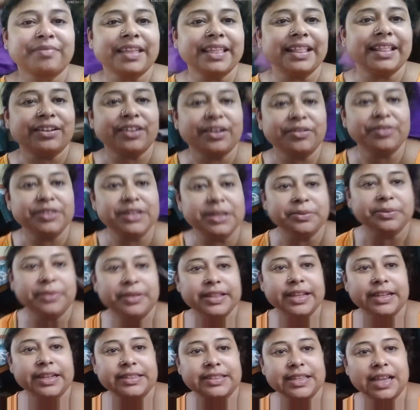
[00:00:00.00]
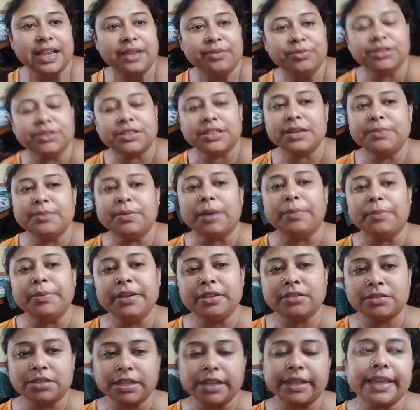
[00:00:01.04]
এরকম আমি টিভি দেখছি আমি বলছি কি বাবি
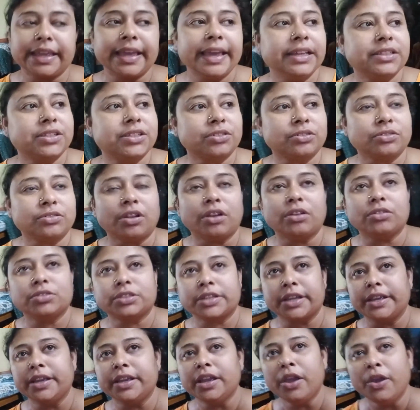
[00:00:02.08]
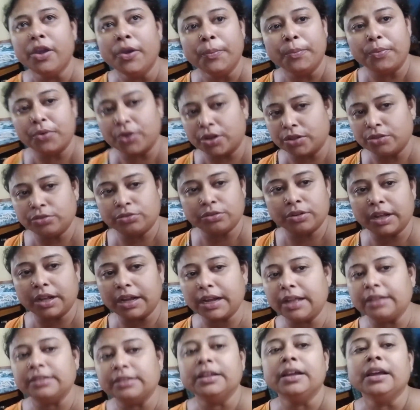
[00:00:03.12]
সেই খেয়েছে তো ধরো সেই পনেরো দুটো
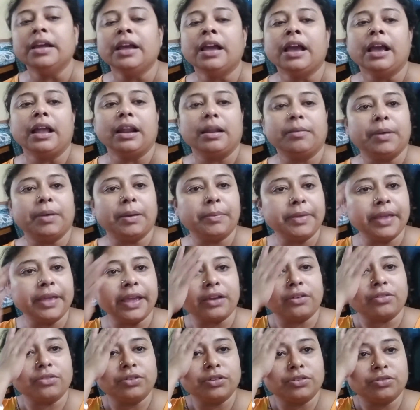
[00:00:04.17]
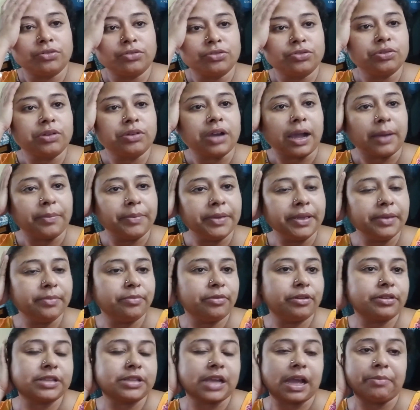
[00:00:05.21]
নাগাদ বললাম বাবি এখন একটু কিছু খাবি
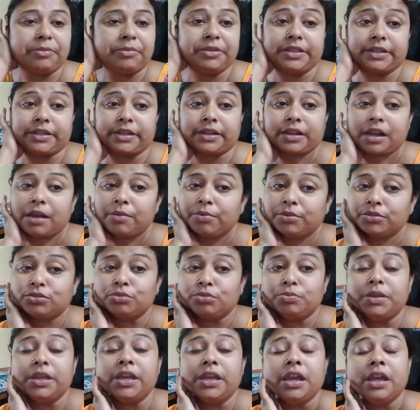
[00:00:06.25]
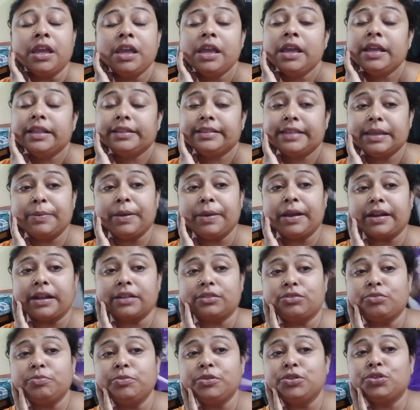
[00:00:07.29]
বলছে আমি যেটা খাবো তুমি দেবা না
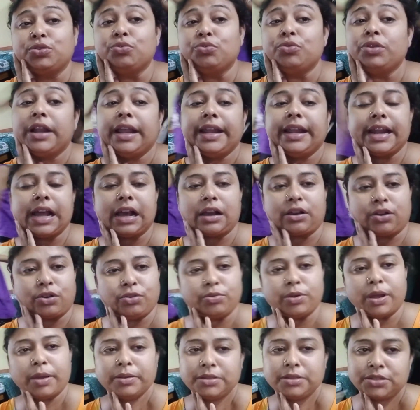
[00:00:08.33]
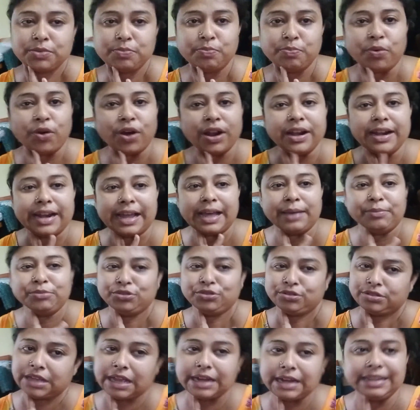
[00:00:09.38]
তুমি শুনলেই রাগ করবে আমি বলছি বল না আমি
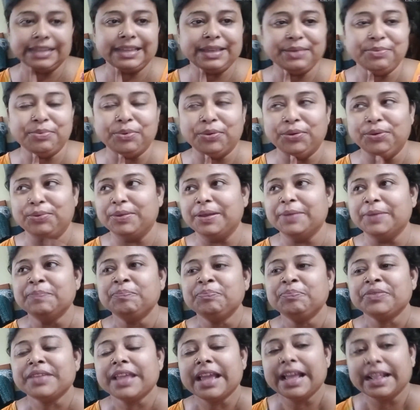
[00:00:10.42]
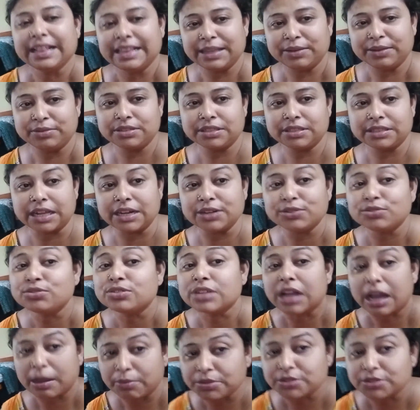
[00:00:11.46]
তো জানি কি বলবে দিয়ে বলছি তাহলে একটু
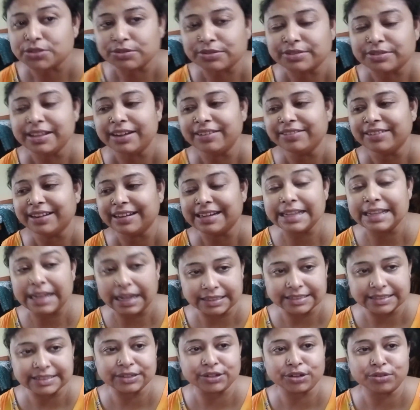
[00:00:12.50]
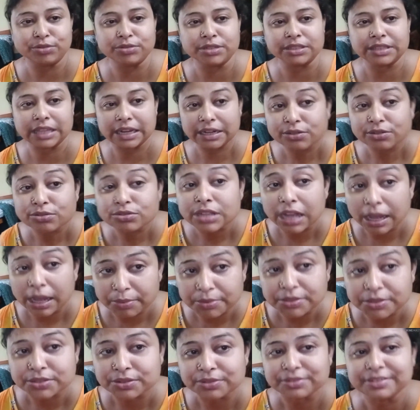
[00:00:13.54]
চা বিস্কুট দাও না ঠিক আসতে করে বলছে তাহলে একটু চা
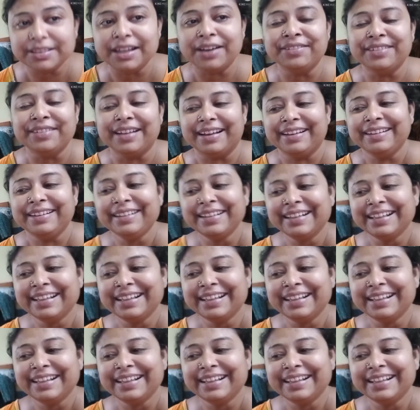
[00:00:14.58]
বিস্কুট দাও না